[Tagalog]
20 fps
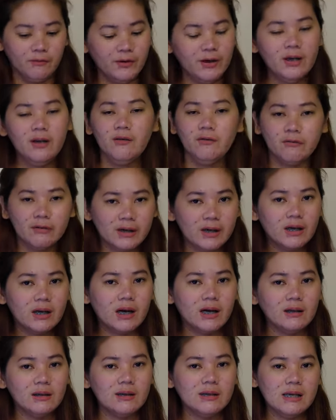spring free
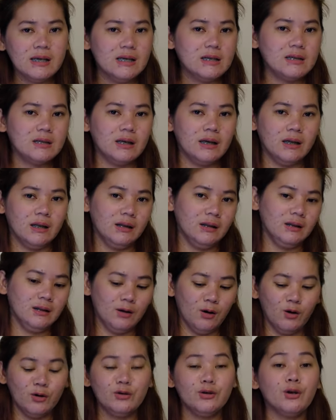kang linisin
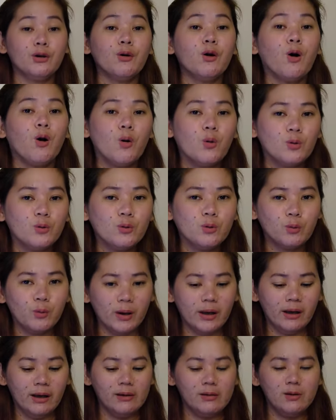on your own
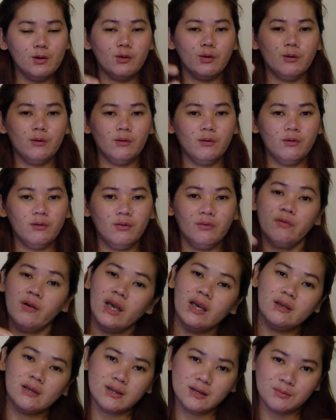way yung
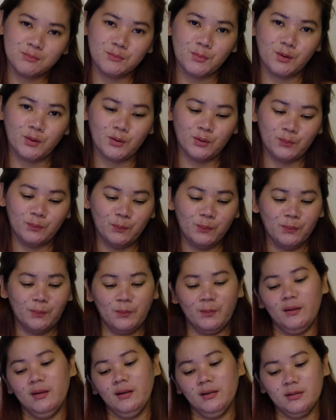face mo.
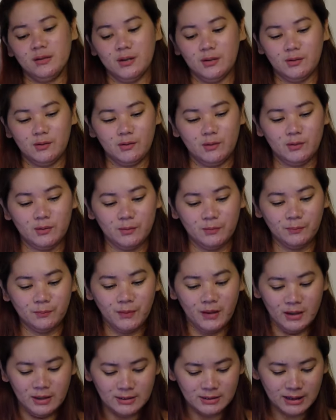So,
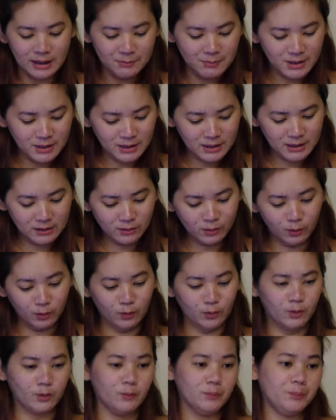sabi
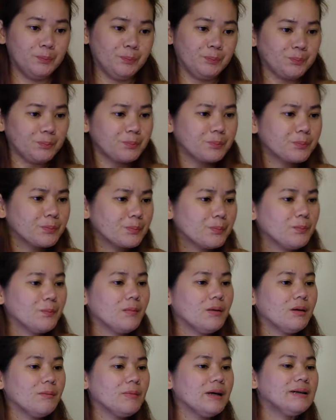dito,
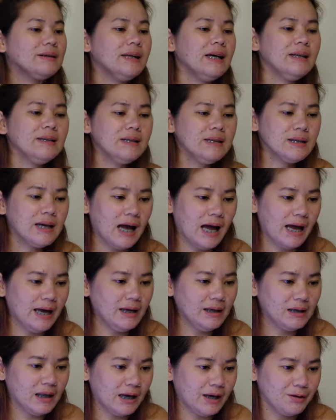magnetic
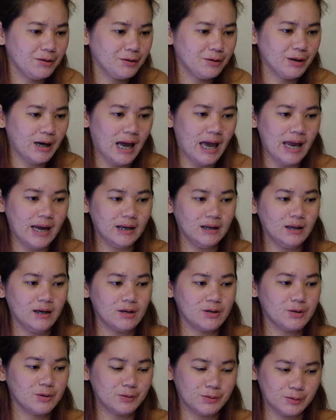eyeliner
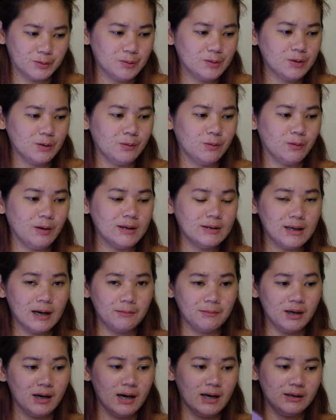eyelash too. So,
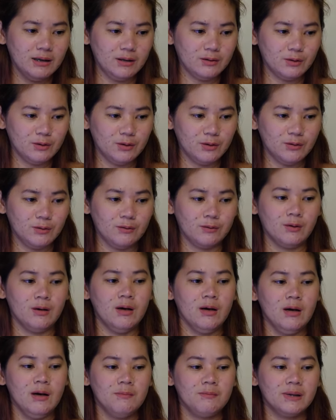kasama nga dito yung
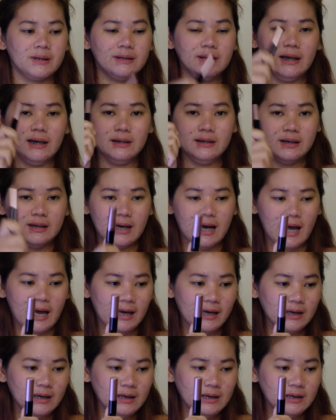magnetic
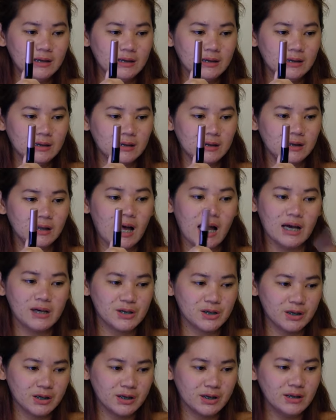
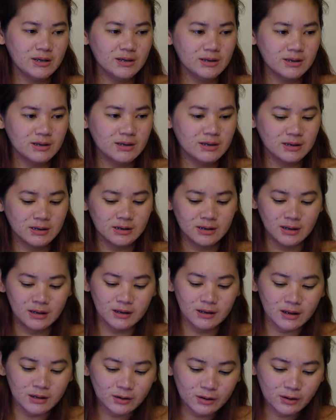eyelashes.
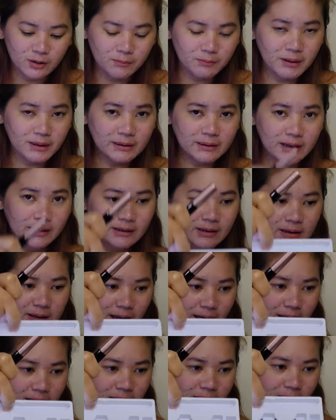Ito yung magnetic
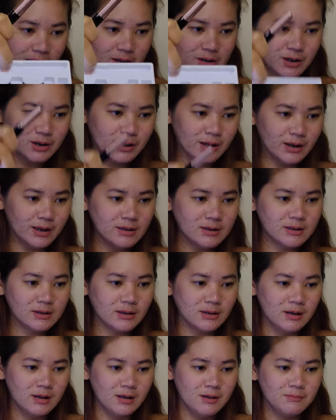eyelashes,
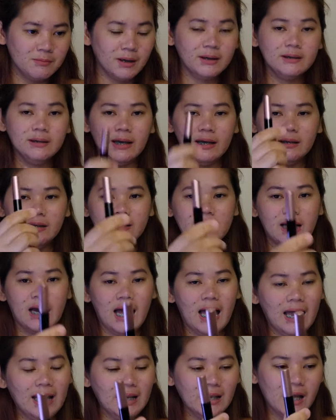magnetic
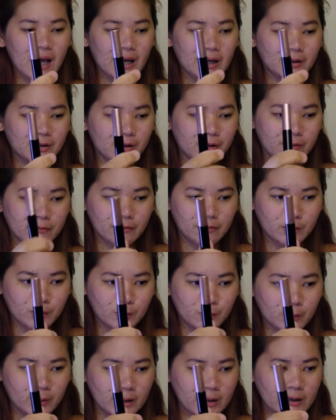eyeliner
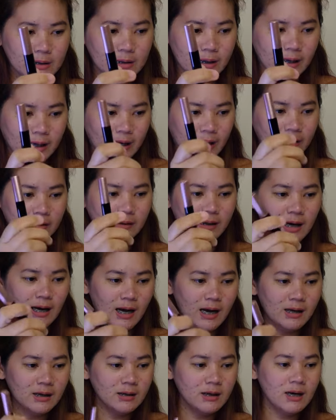fluid, and
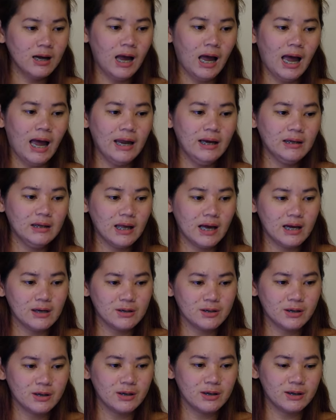the
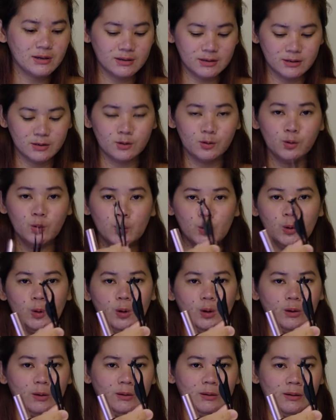eyelashes
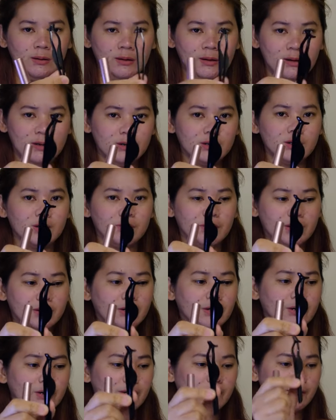tool. So, ito
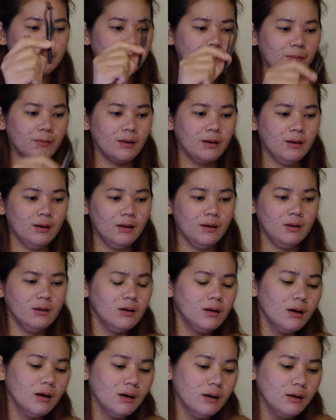yon.
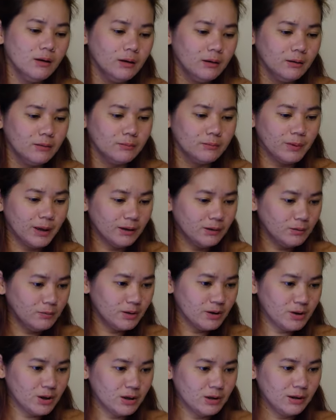Paano ba
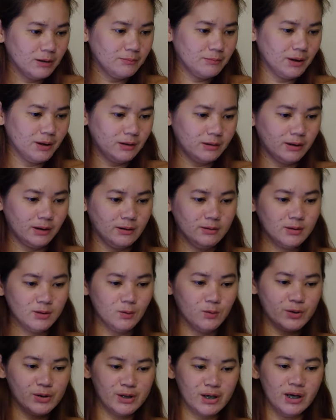siya gamitin?
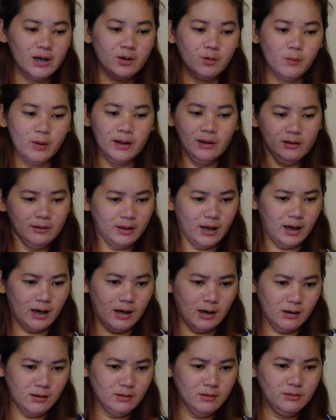So, shake well
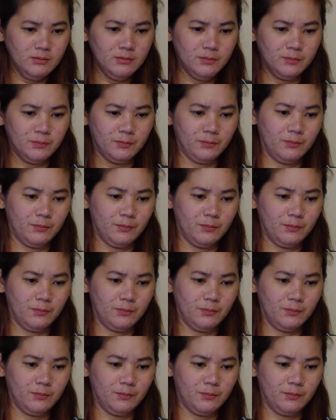down